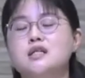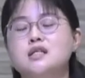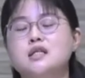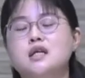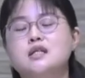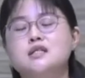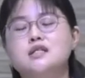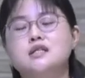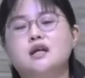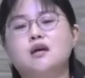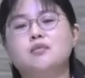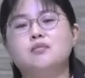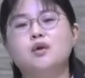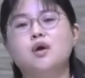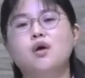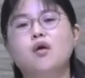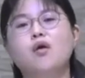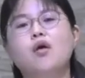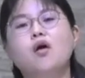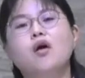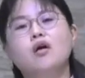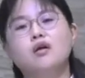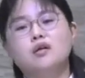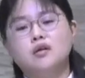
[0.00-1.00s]
차지하며
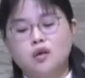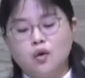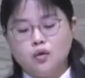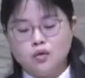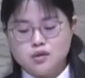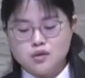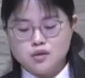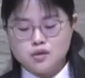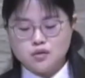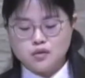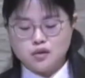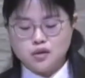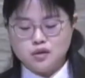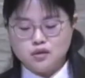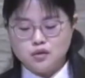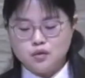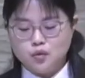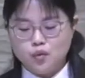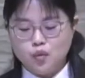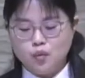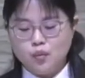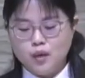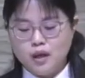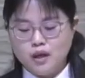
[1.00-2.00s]
영적인
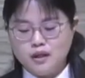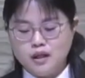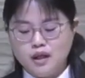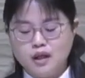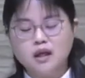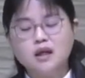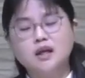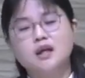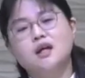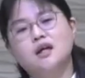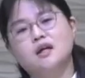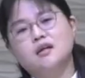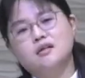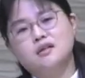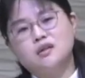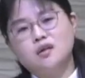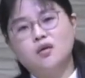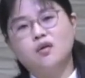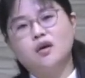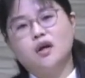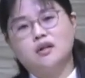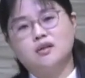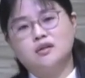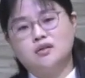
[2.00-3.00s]
교만에
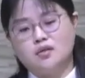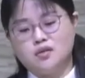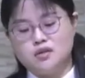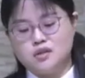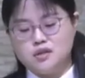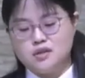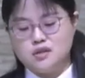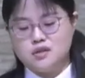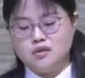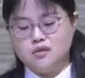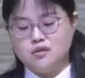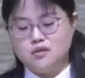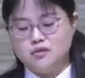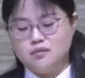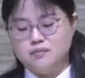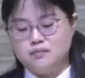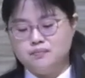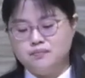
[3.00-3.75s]
들어가는 것이죠.